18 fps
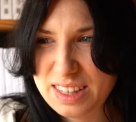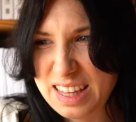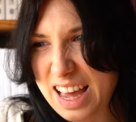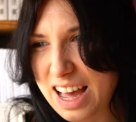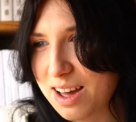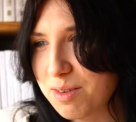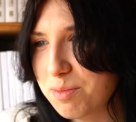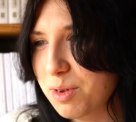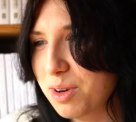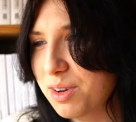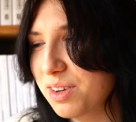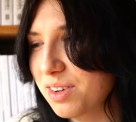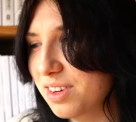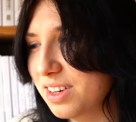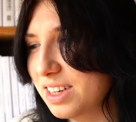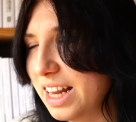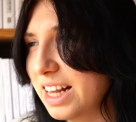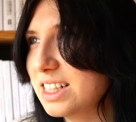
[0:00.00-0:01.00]
ja,
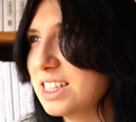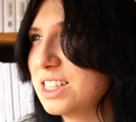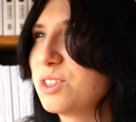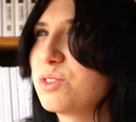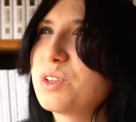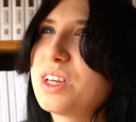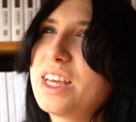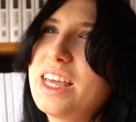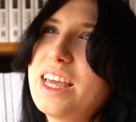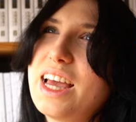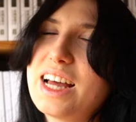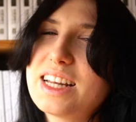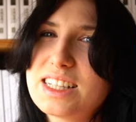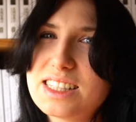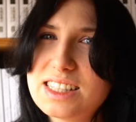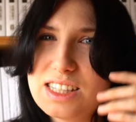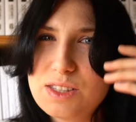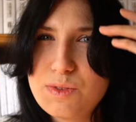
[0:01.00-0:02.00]
man denkt sich so, okay,
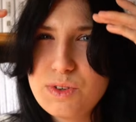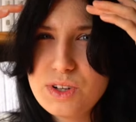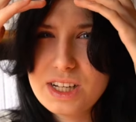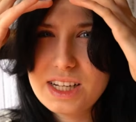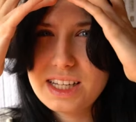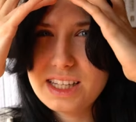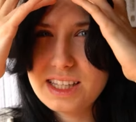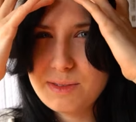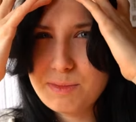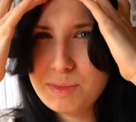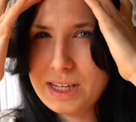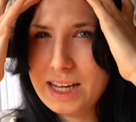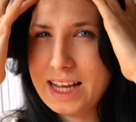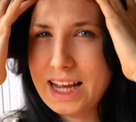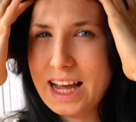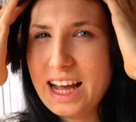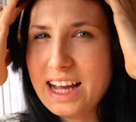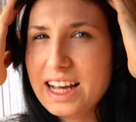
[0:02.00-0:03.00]
hat das jetzt wirklich mit
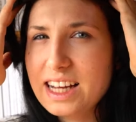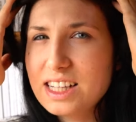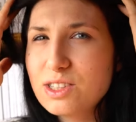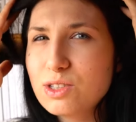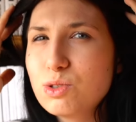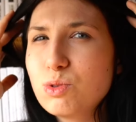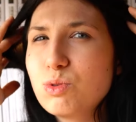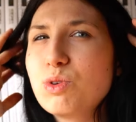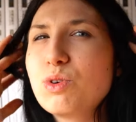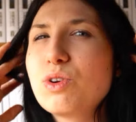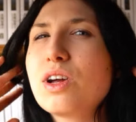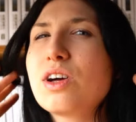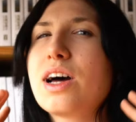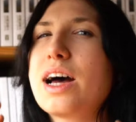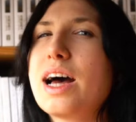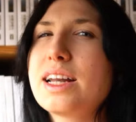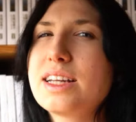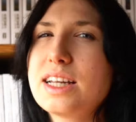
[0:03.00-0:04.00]
einer Krankheit zu tun
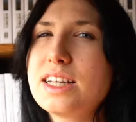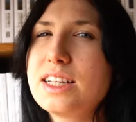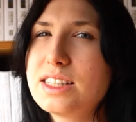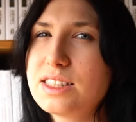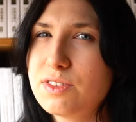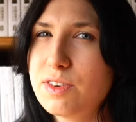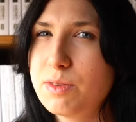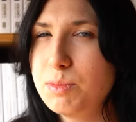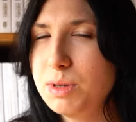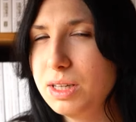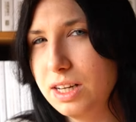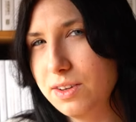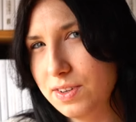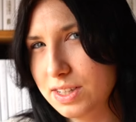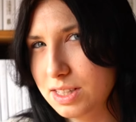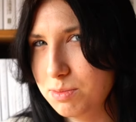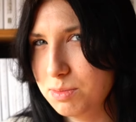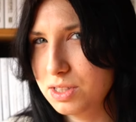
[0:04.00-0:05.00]
oder hat da diese
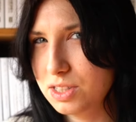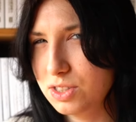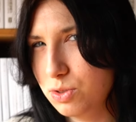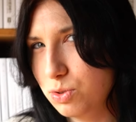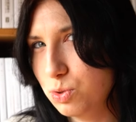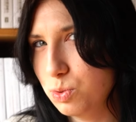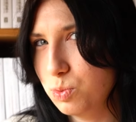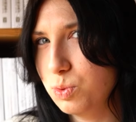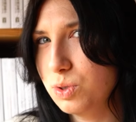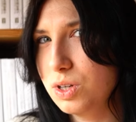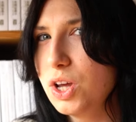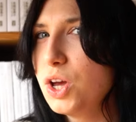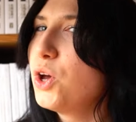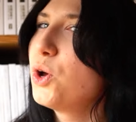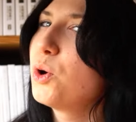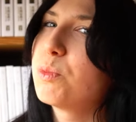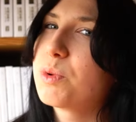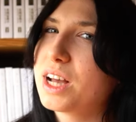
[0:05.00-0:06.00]
Familie was mit zu tun?
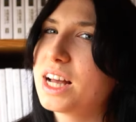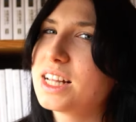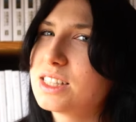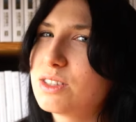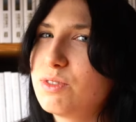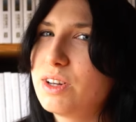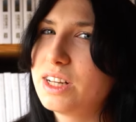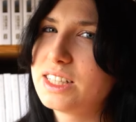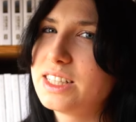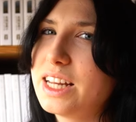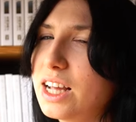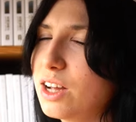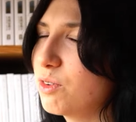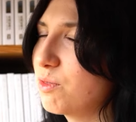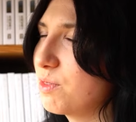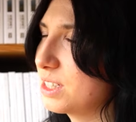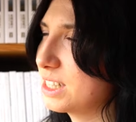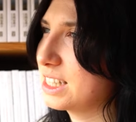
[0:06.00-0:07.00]
Und man kann sich vielleicht
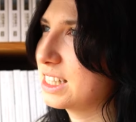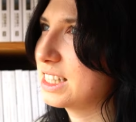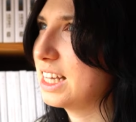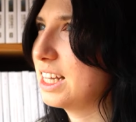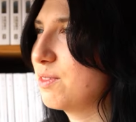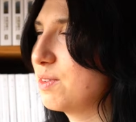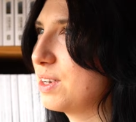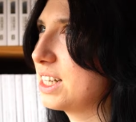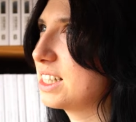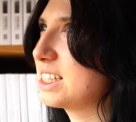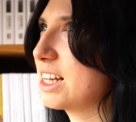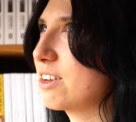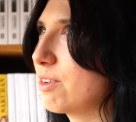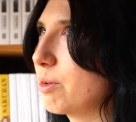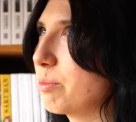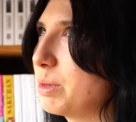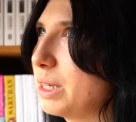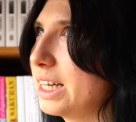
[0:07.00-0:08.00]
denken, was es geht, wenn ich
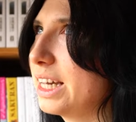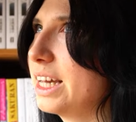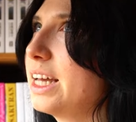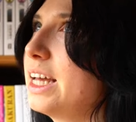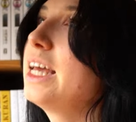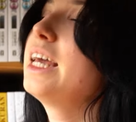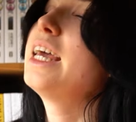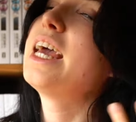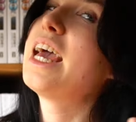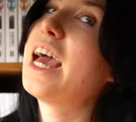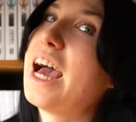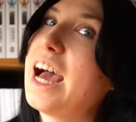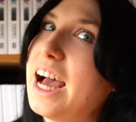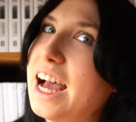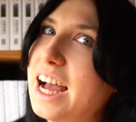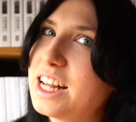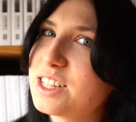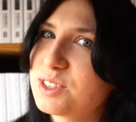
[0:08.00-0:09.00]
sage Vampire.
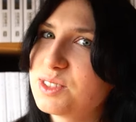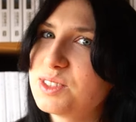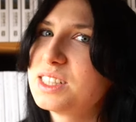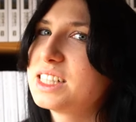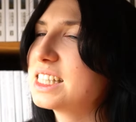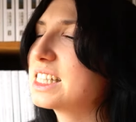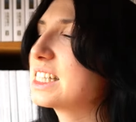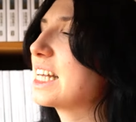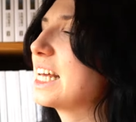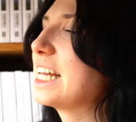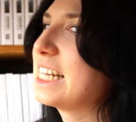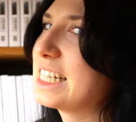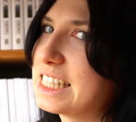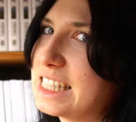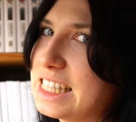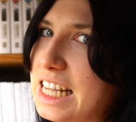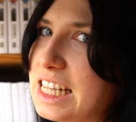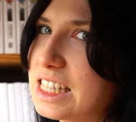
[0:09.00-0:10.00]
Also, es ist
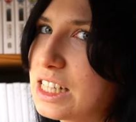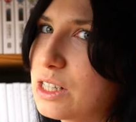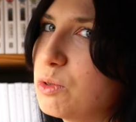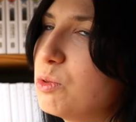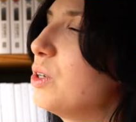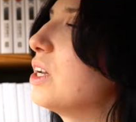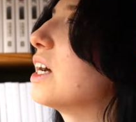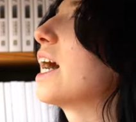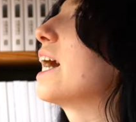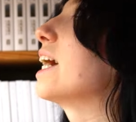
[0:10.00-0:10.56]
eine sehr, sehr coole